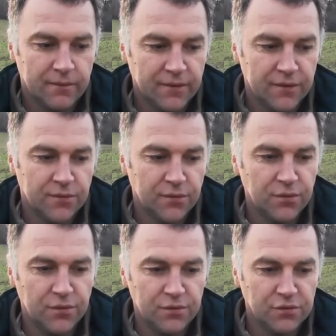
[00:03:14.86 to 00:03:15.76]
on a
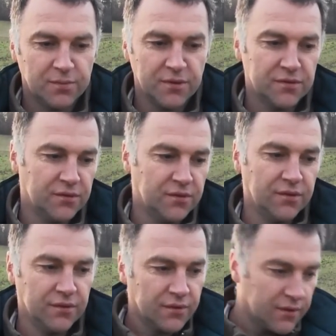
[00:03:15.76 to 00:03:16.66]
trop, je pense qu'on
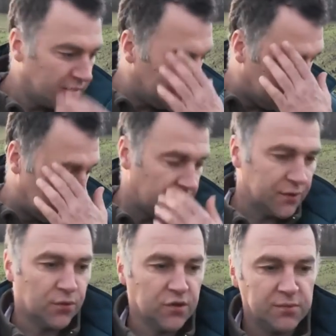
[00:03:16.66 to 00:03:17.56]
leur
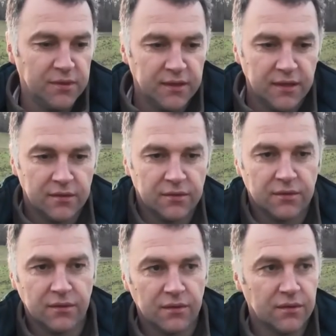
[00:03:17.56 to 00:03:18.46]
a trop expliqué
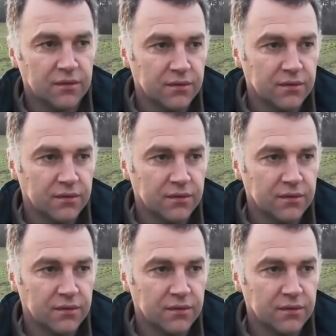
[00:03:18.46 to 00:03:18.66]
que